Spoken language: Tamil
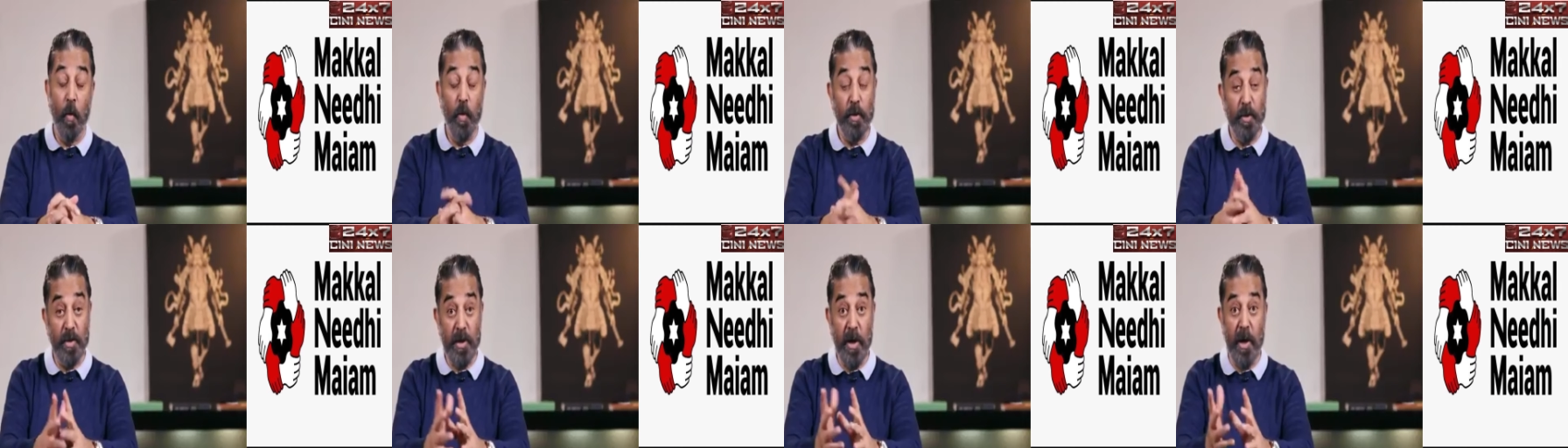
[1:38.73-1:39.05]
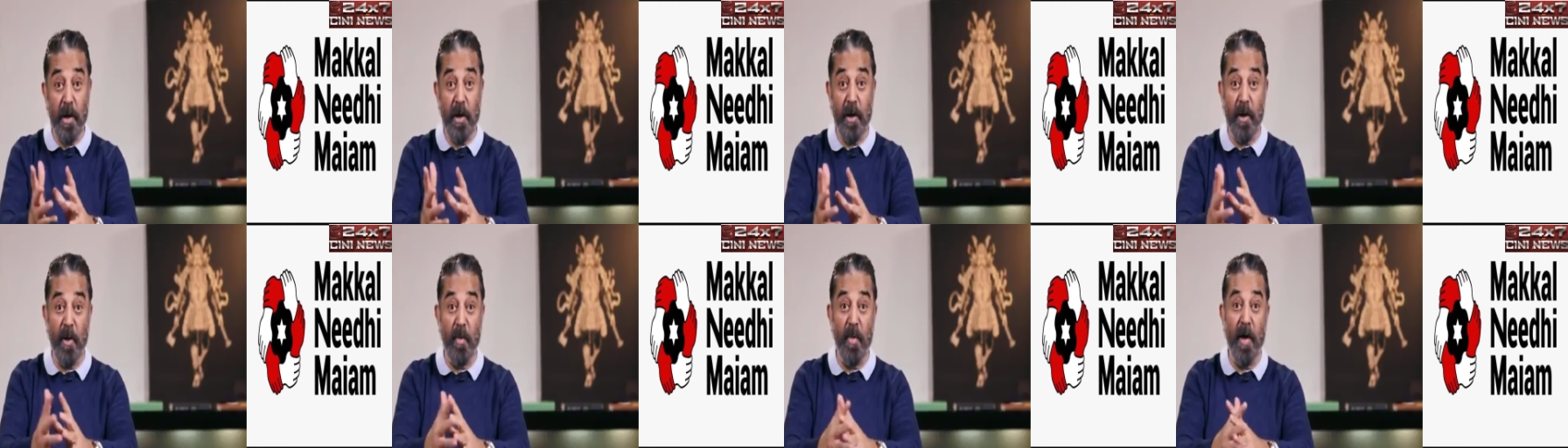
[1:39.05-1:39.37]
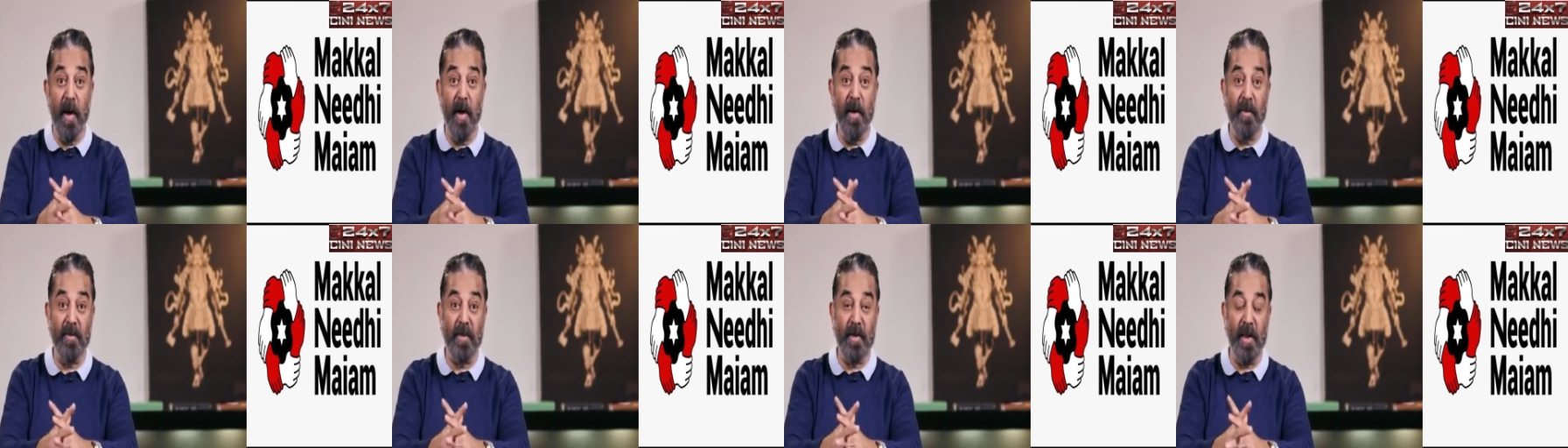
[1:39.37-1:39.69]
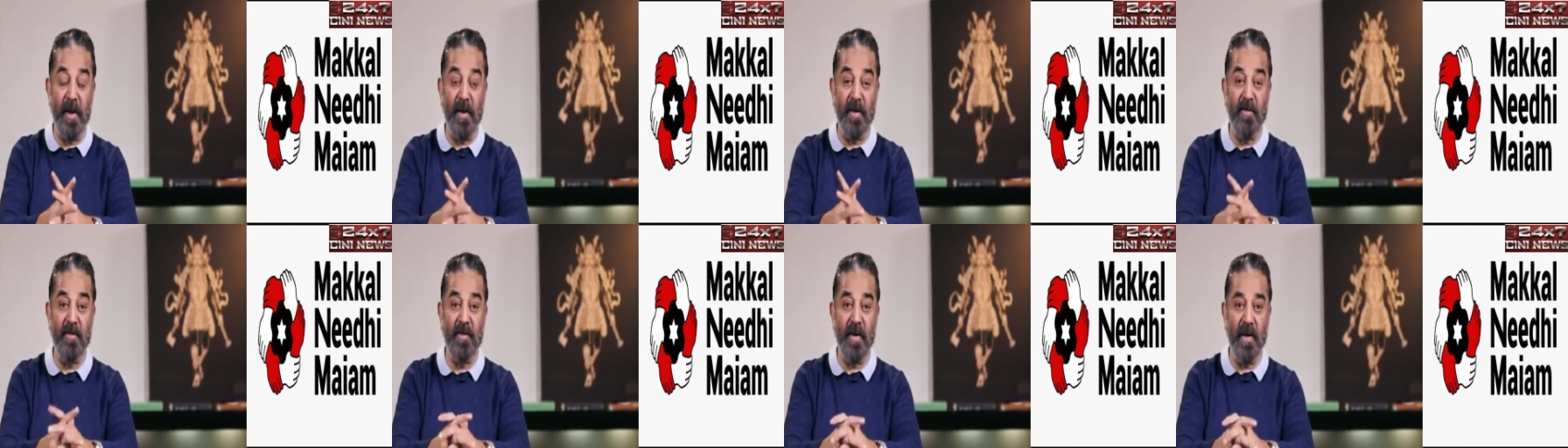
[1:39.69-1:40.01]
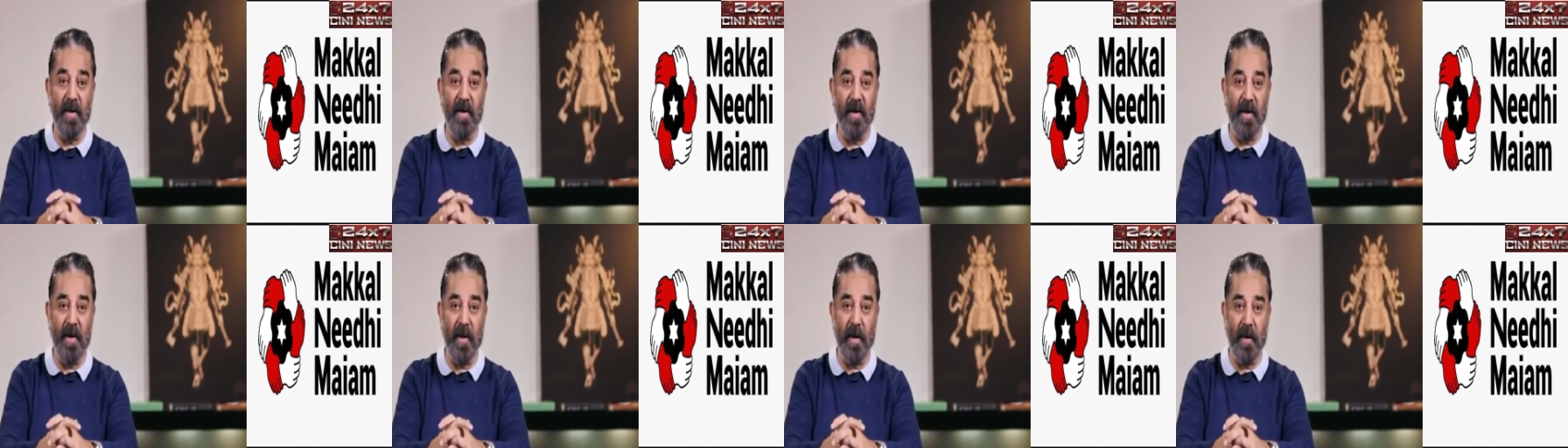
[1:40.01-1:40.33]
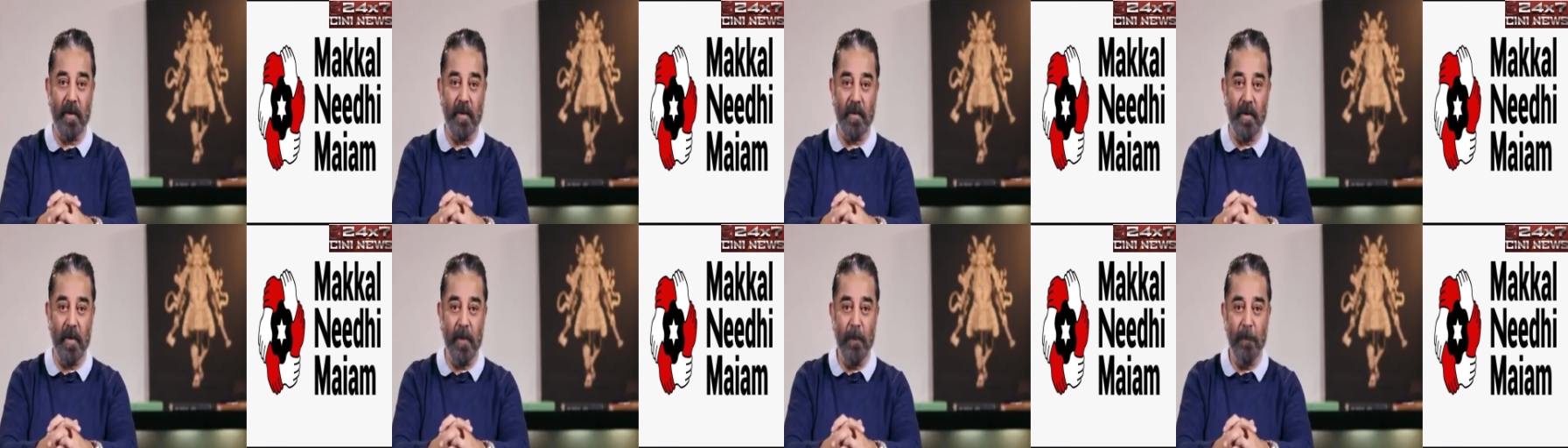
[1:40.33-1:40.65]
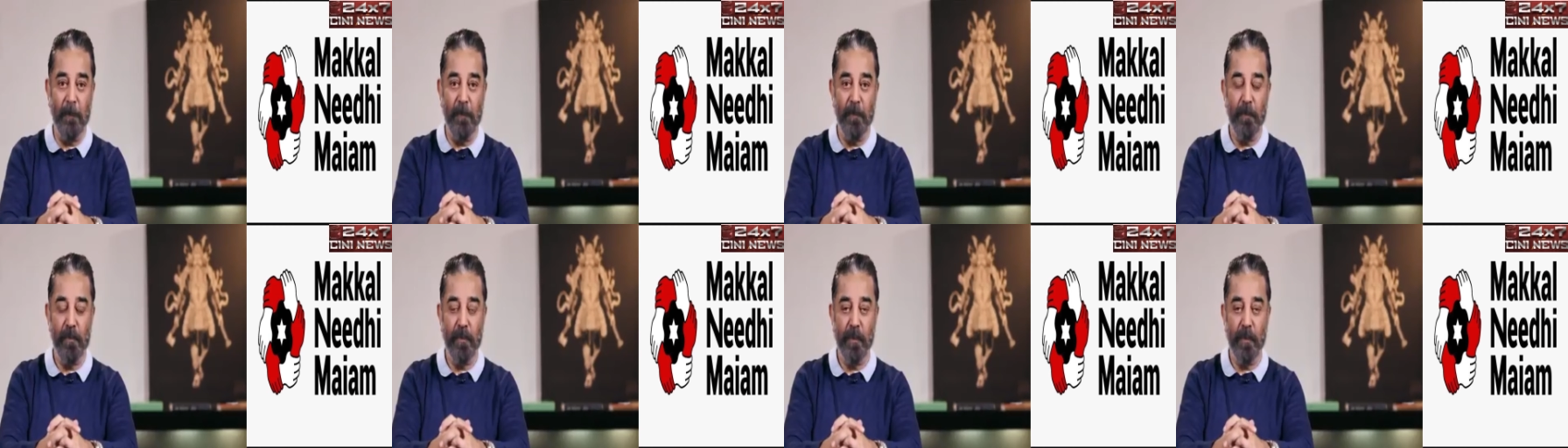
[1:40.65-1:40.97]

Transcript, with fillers: உச்சகட்டமாக தெரிந்திருக்கிறது